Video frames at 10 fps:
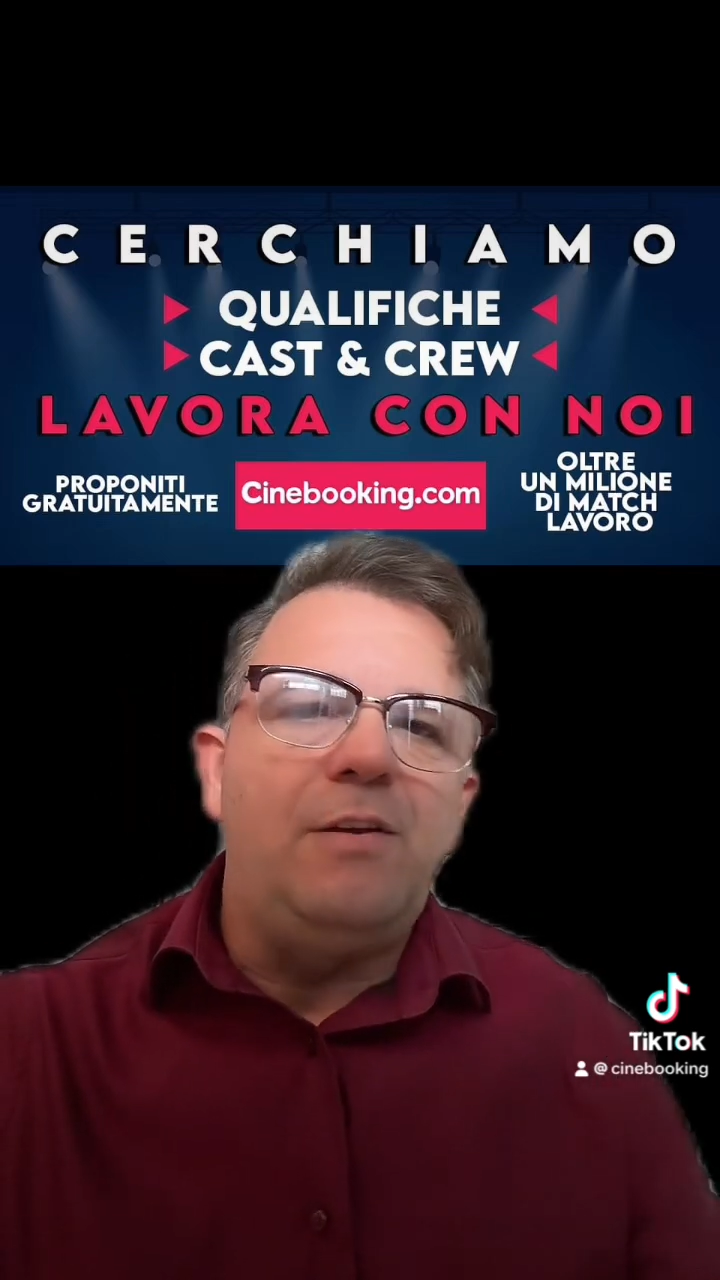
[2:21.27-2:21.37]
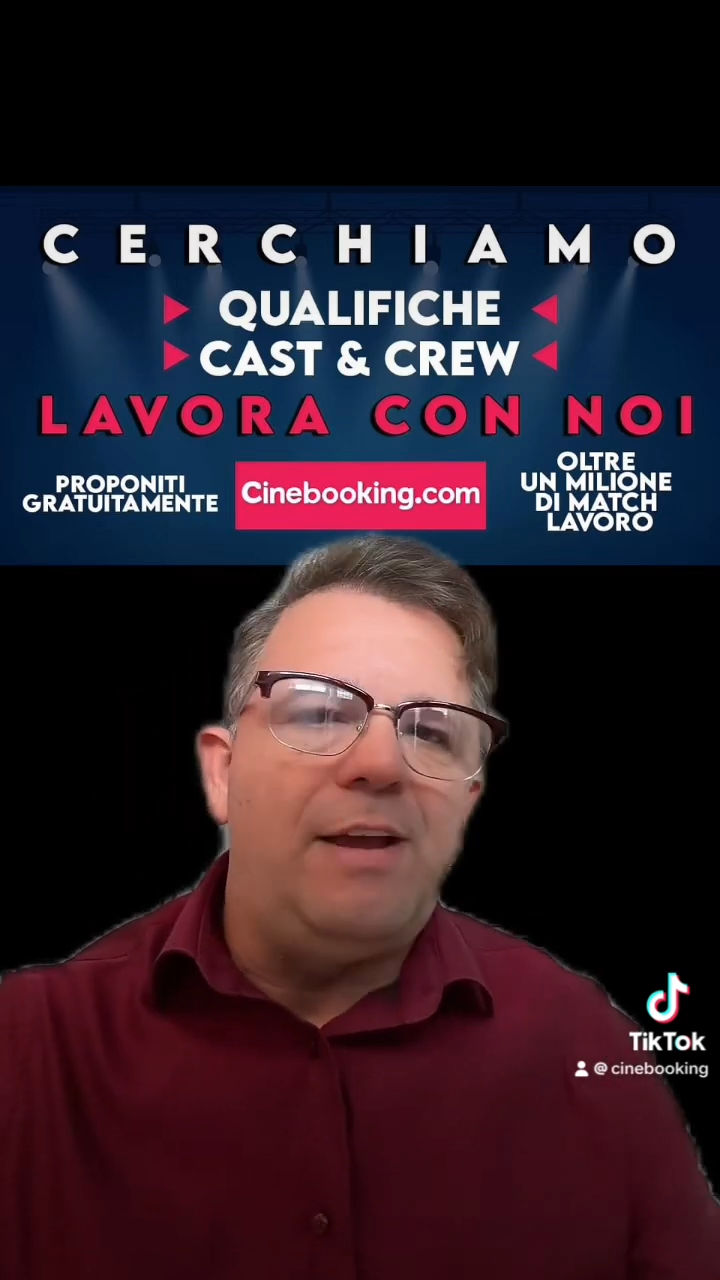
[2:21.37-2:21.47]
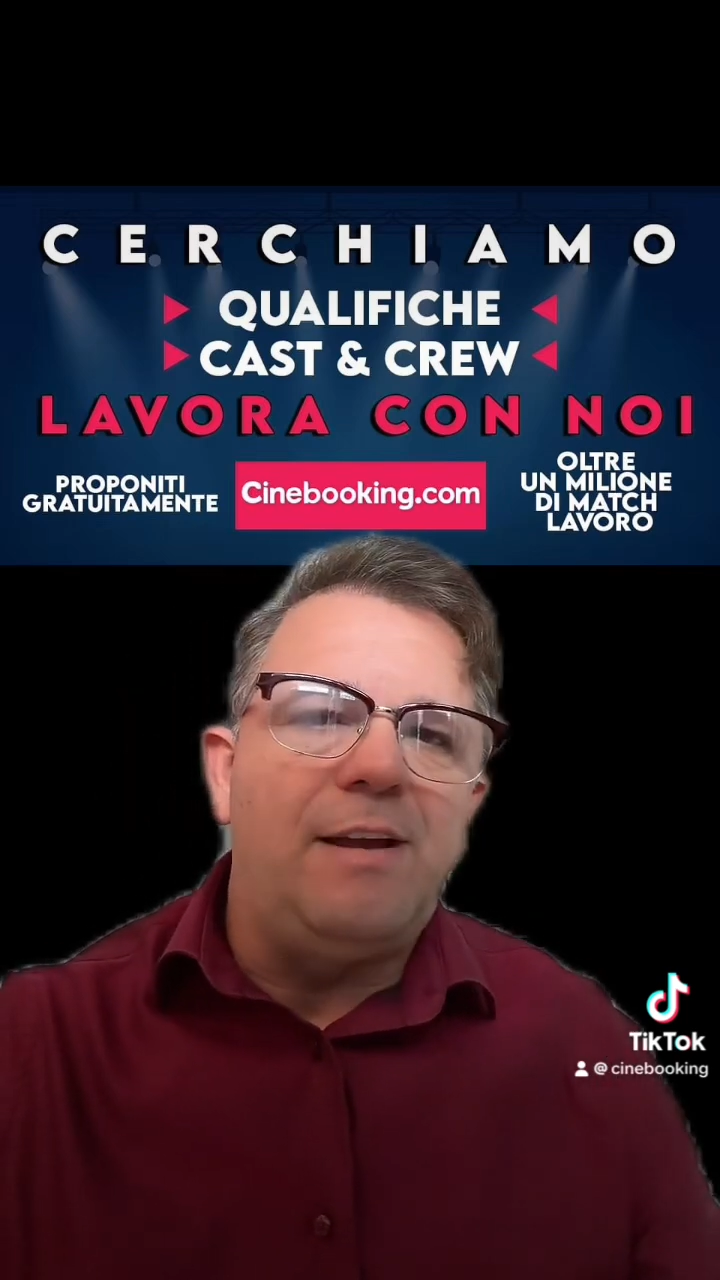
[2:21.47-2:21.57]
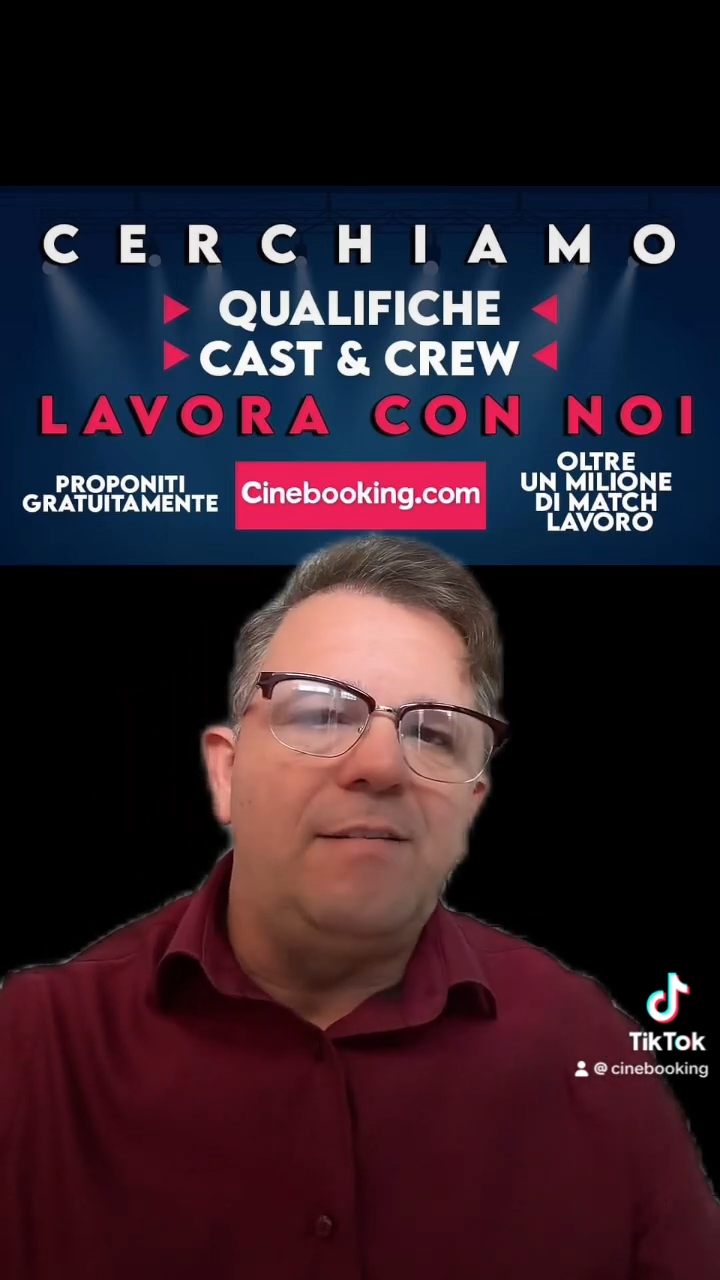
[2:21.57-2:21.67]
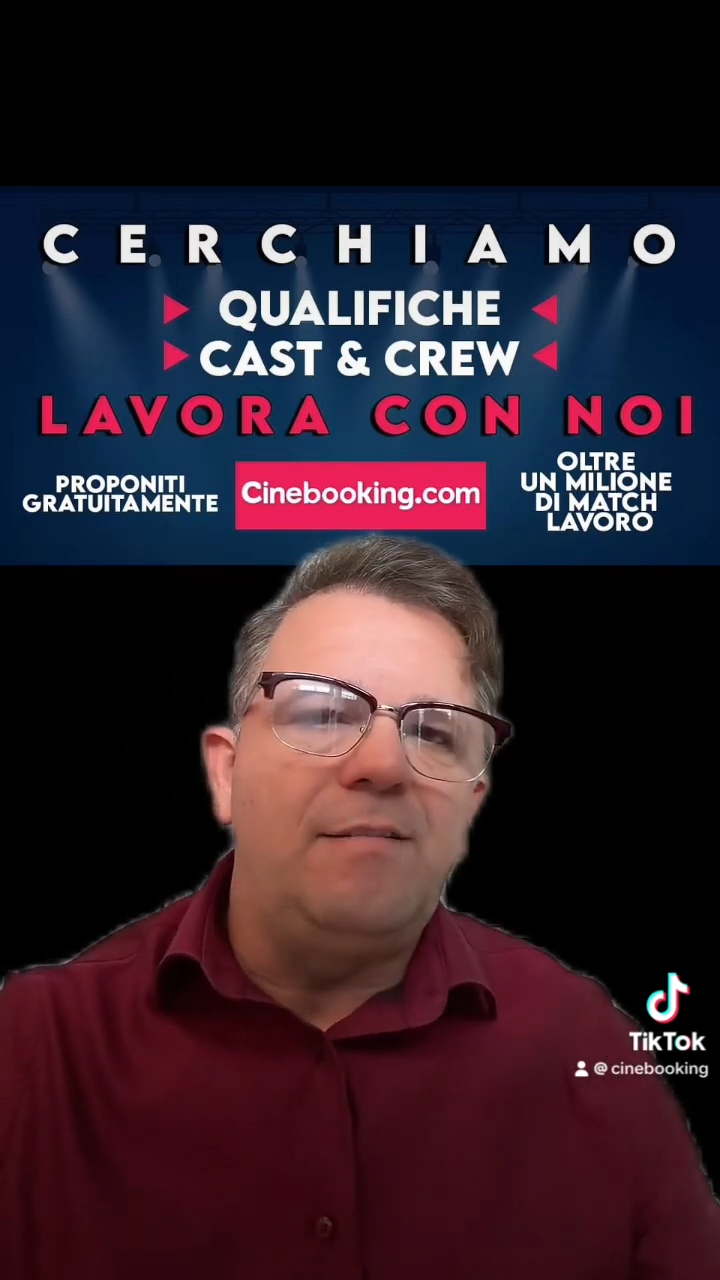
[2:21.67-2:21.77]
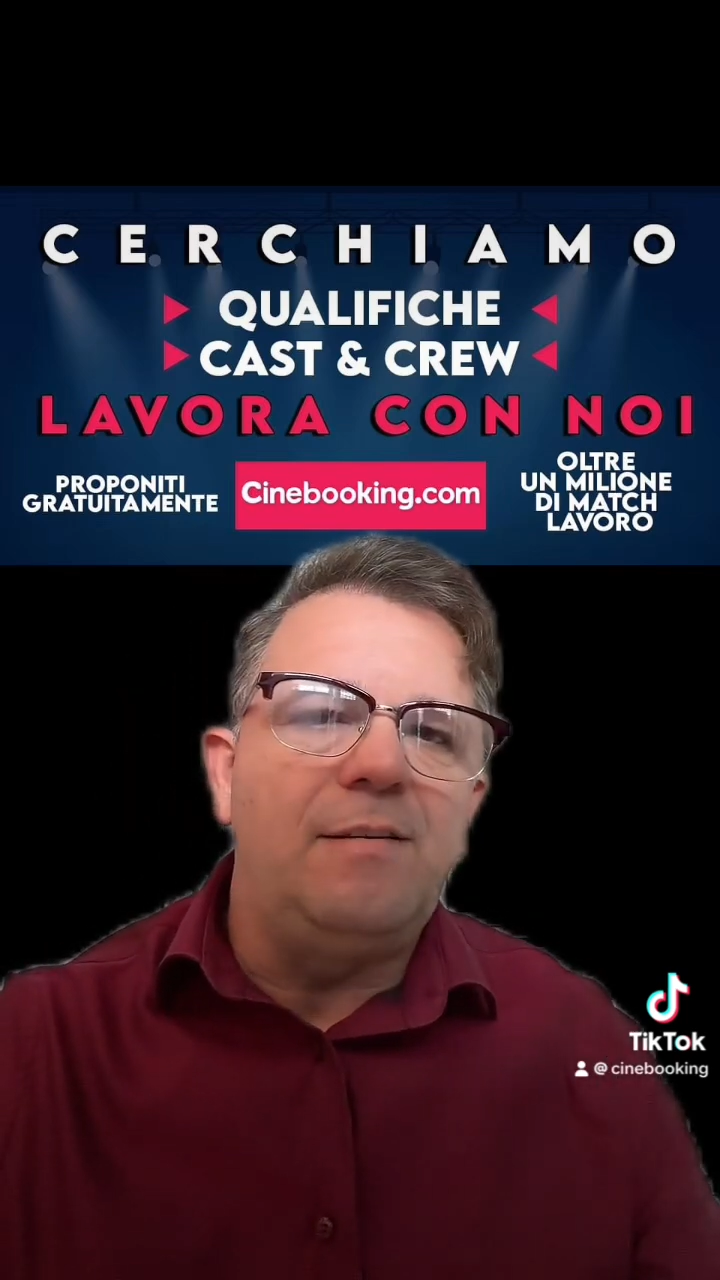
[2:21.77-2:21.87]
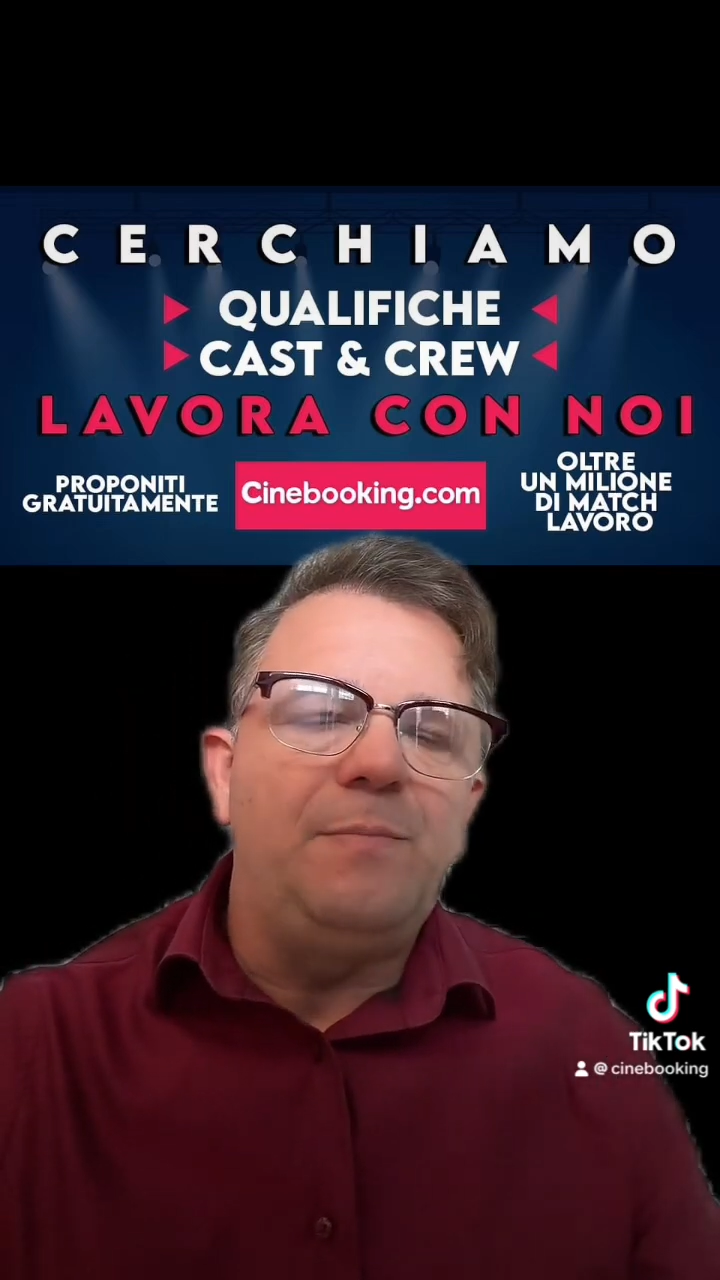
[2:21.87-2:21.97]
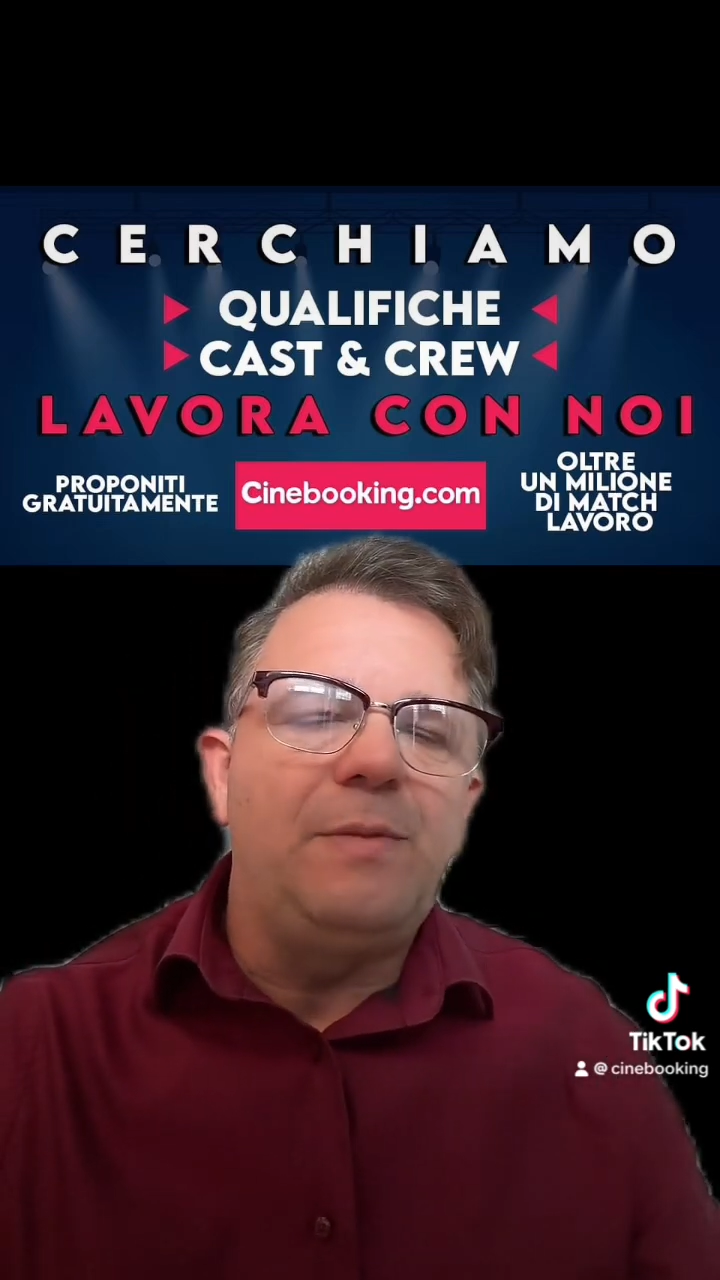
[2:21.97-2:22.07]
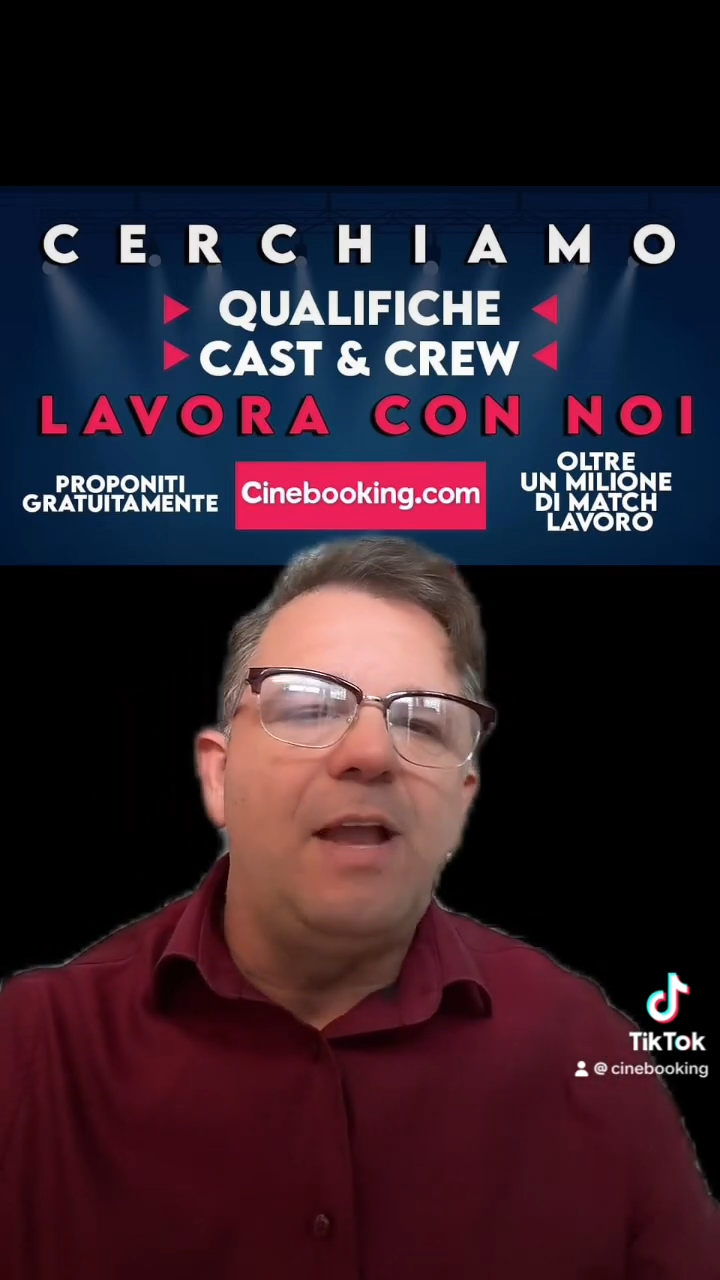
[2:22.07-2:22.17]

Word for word: diversi